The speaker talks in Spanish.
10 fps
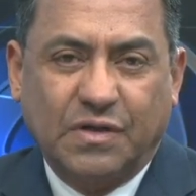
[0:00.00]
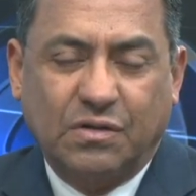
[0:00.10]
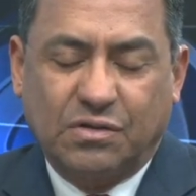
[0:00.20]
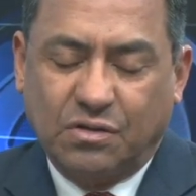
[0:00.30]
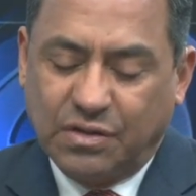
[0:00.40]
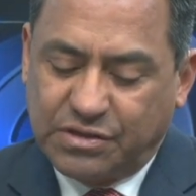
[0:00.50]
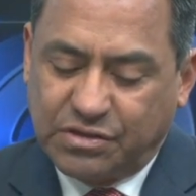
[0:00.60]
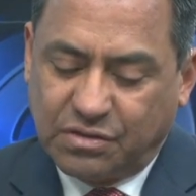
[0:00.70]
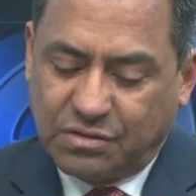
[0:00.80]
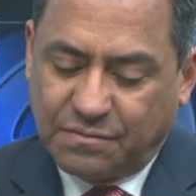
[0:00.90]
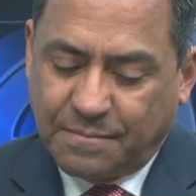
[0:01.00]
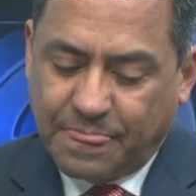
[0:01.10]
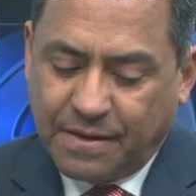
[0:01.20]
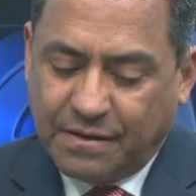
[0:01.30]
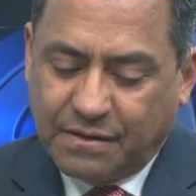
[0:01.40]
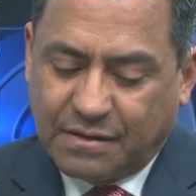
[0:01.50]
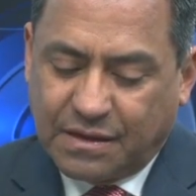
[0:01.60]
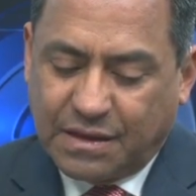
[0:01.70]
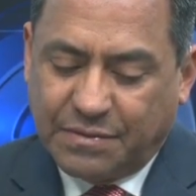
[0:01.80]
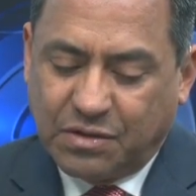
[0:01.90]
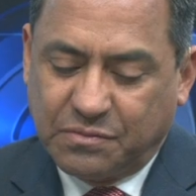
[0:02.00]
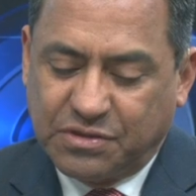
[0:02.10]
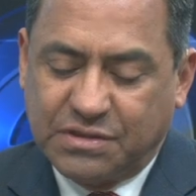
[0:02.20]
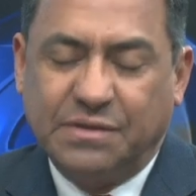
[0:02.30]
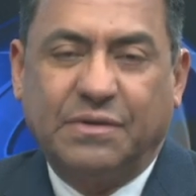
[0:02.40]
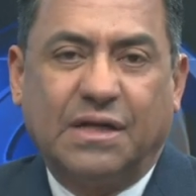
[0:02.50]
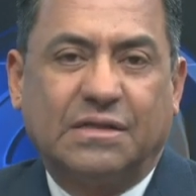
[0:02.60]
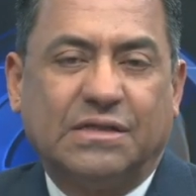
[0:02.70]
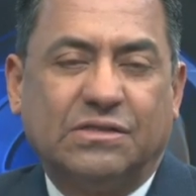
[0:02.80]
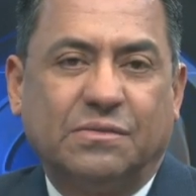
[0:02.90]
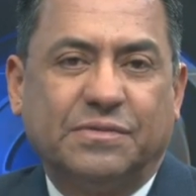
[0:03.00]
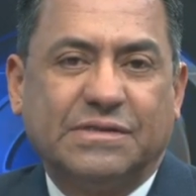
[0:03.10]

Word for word: otro hecho que ha llamado muchísima la atención,